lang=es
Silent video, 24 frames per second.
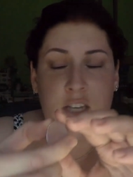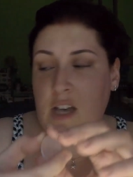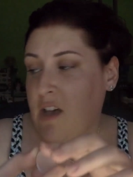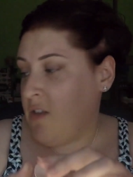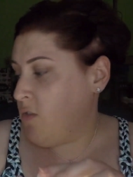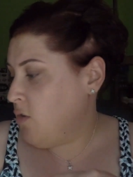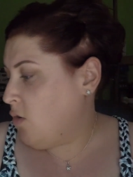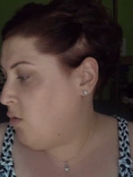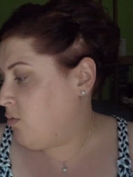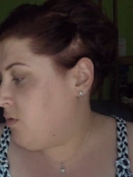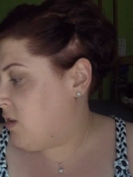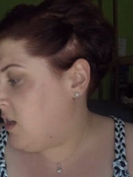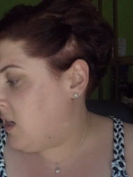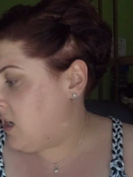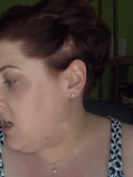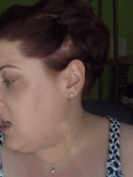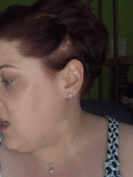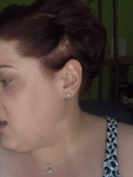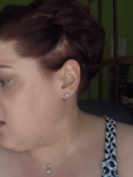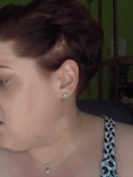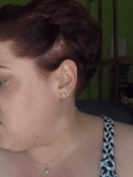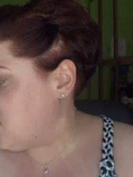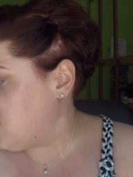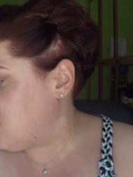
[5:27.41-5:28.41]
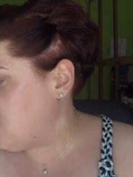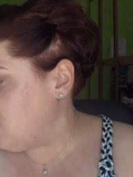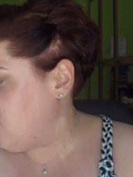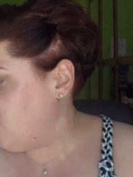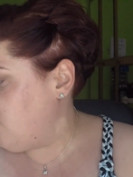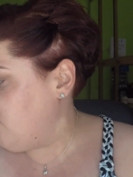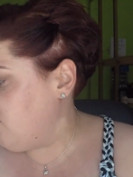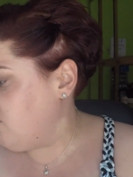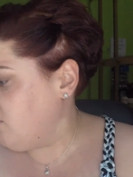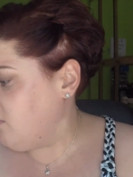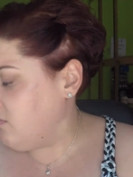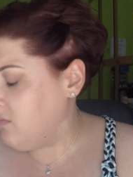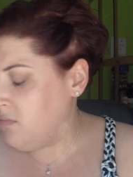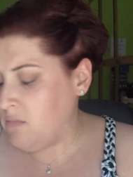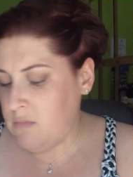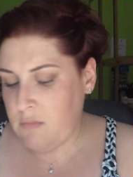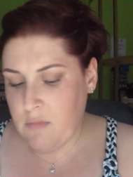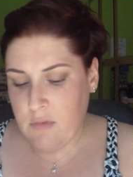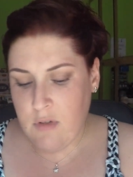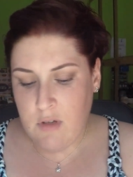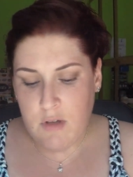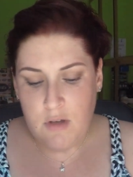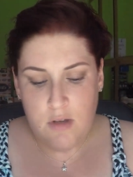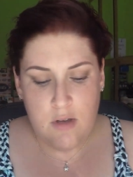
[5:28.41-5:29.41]
Shadow de NYX.
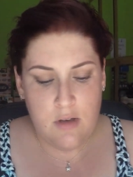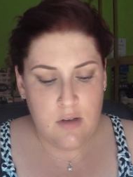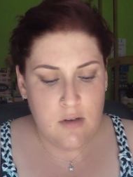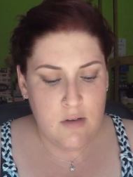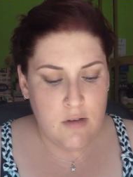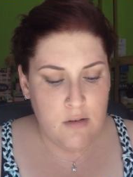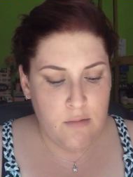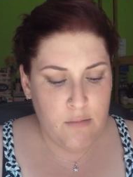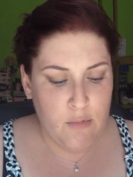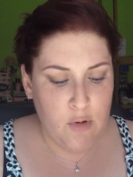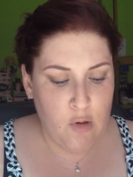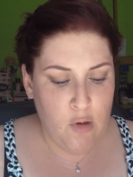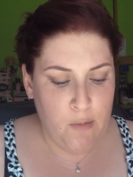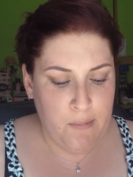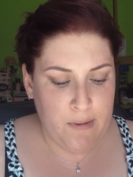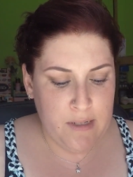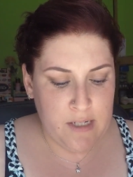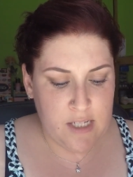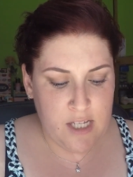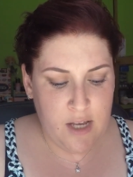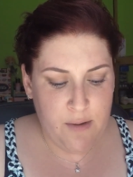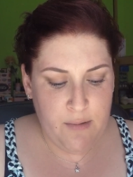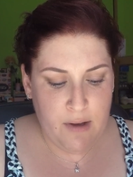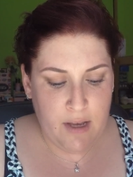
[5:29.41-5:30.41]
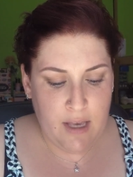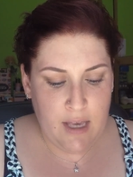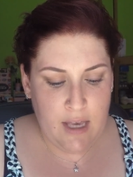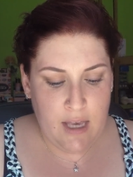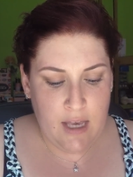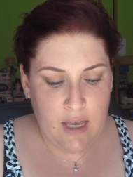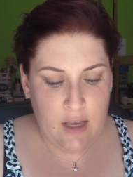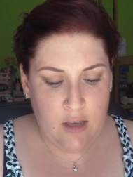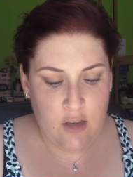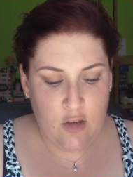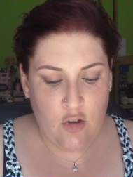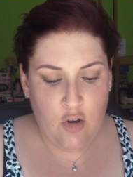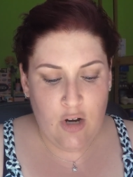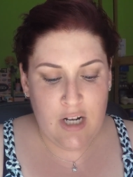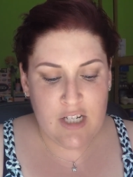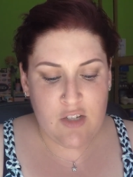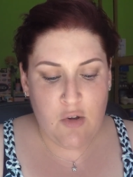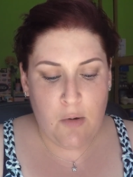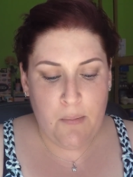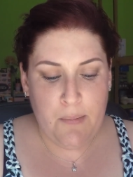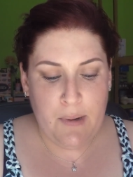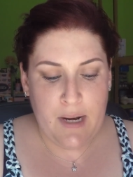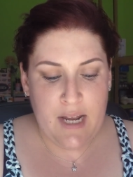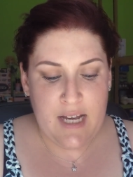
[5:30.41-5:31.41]
Yo pensaba que yo las
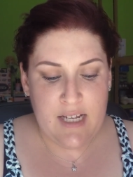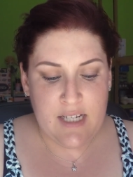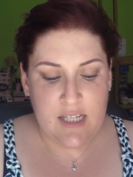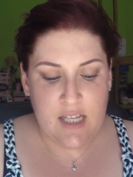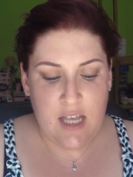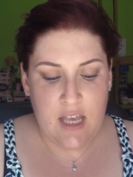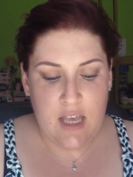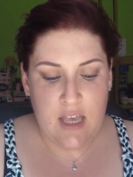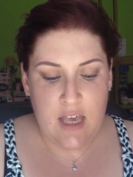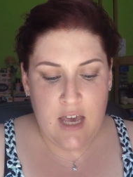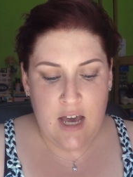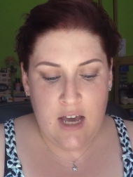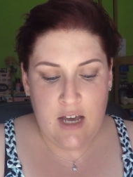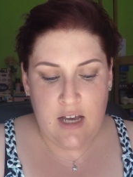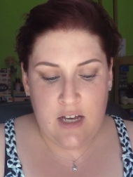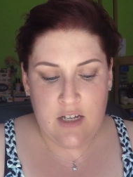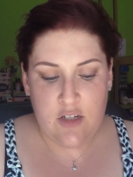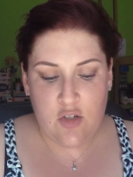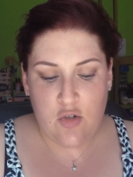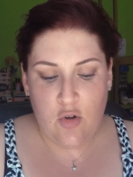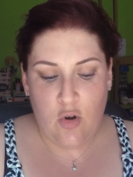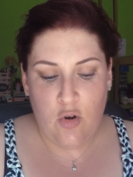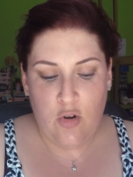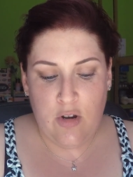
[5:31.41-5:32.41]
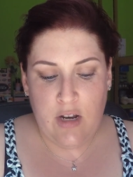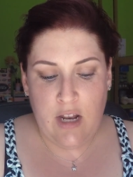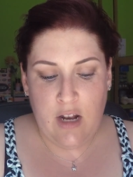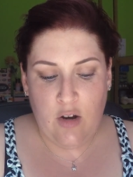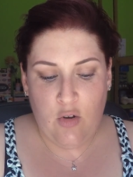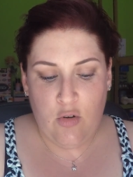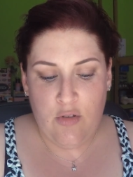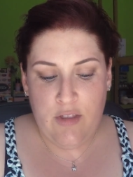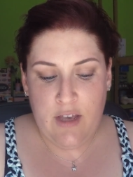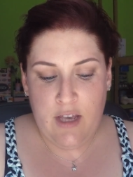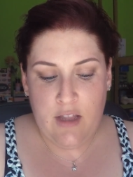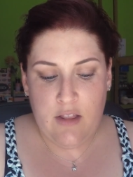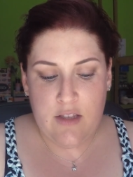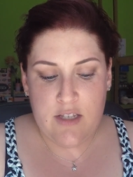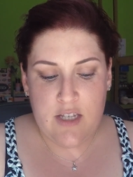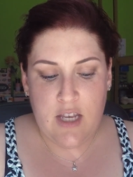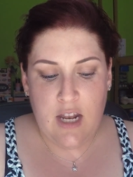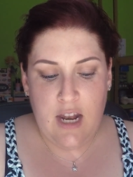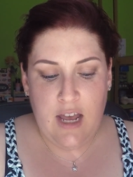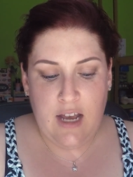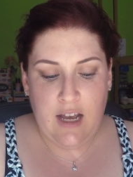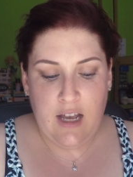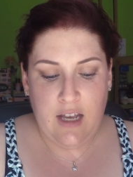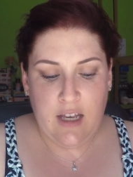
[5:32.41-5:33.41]
compré así ya solo en el Godet,
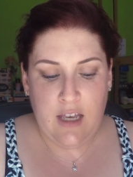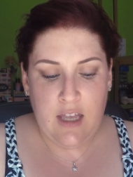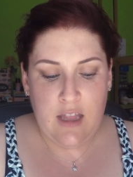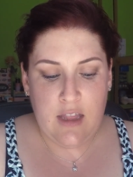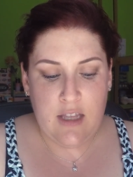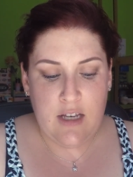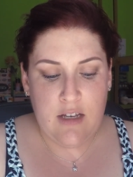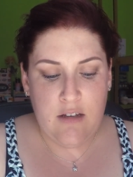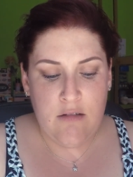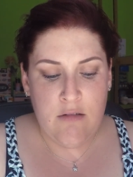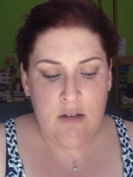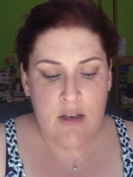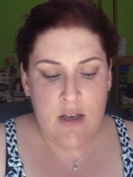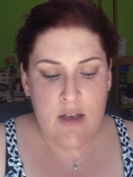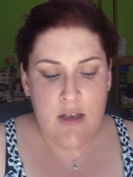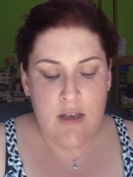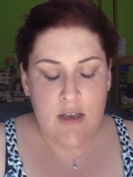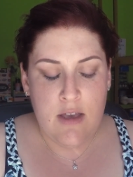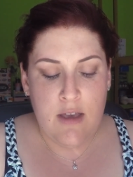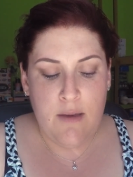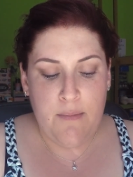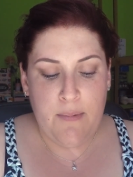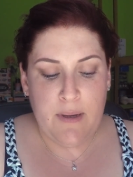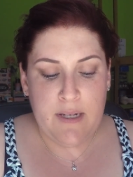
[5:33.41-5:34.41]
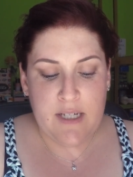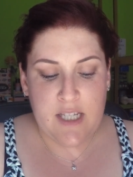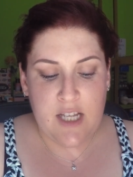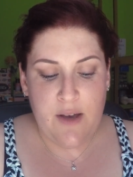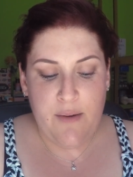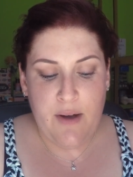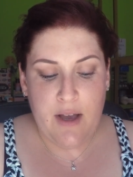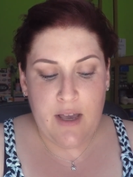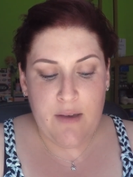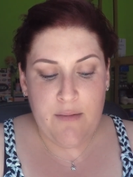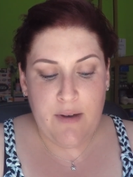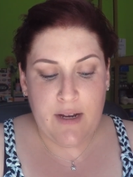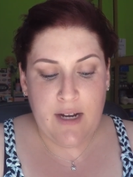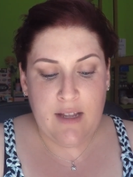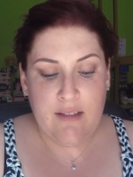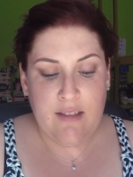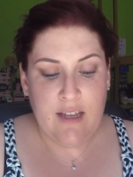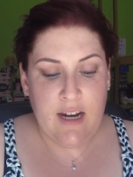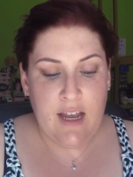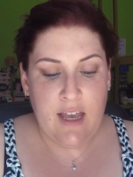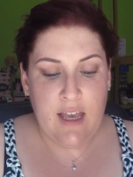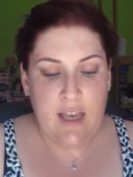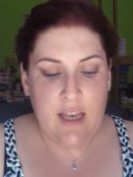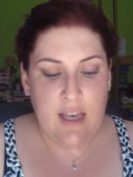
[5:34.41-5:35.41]
sin la cajita, y pensaba que iban a
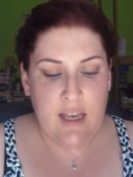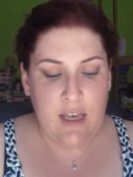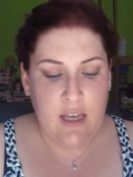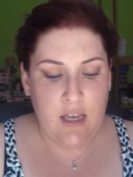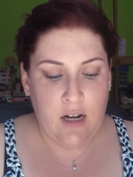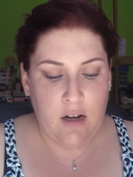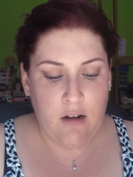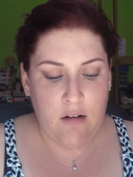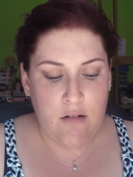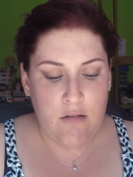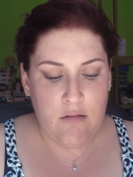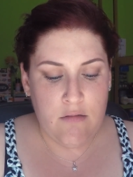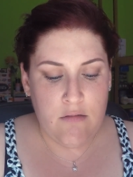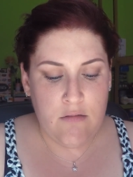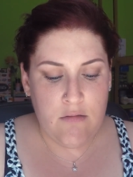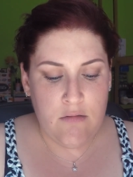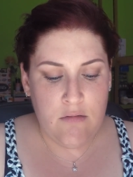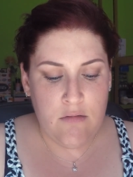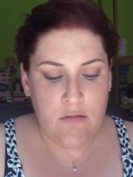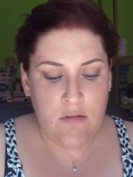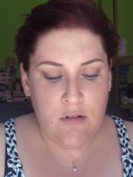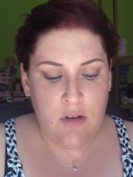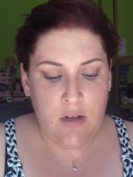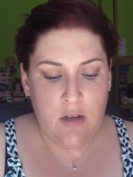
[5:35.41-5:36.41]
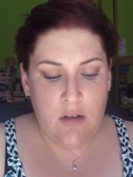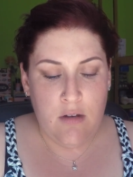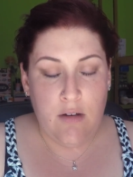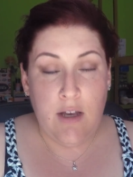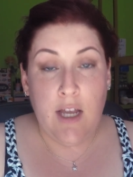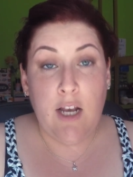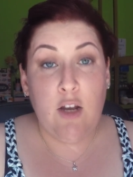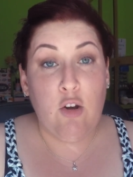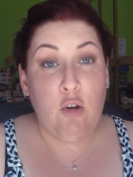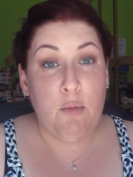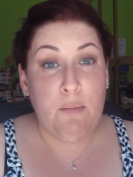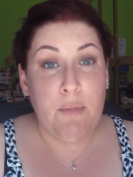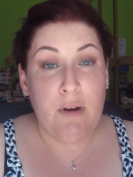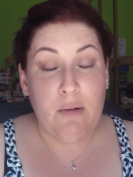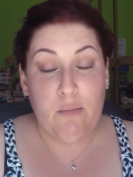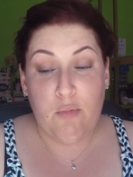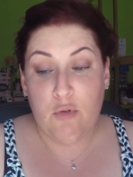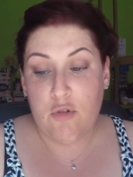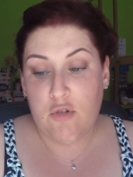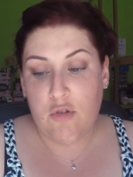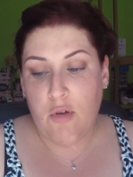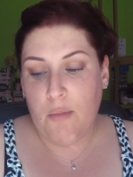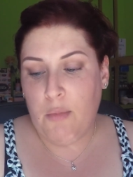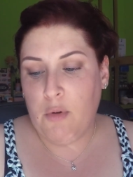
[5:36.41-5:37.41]
traer el nombre
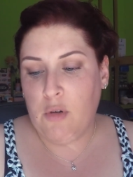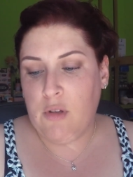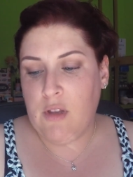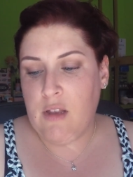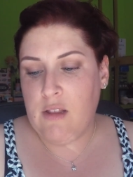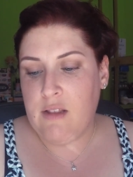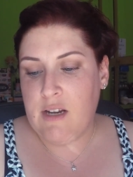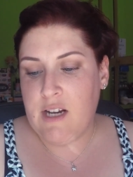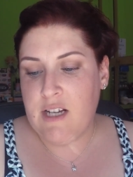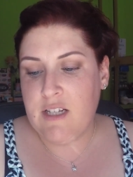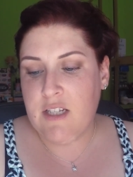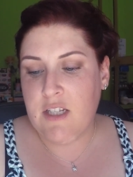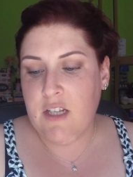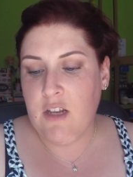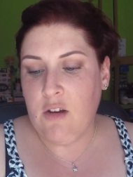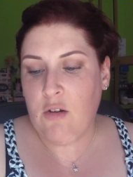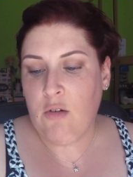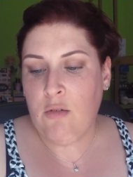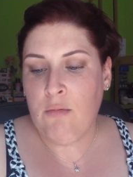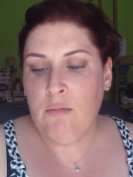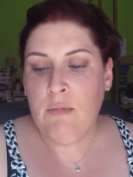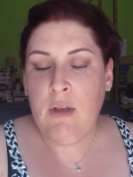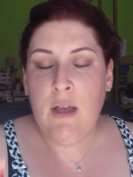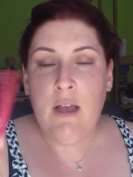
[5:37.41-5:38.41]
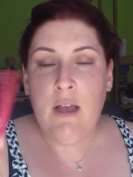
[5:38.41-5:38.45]
puesto por detrás y no.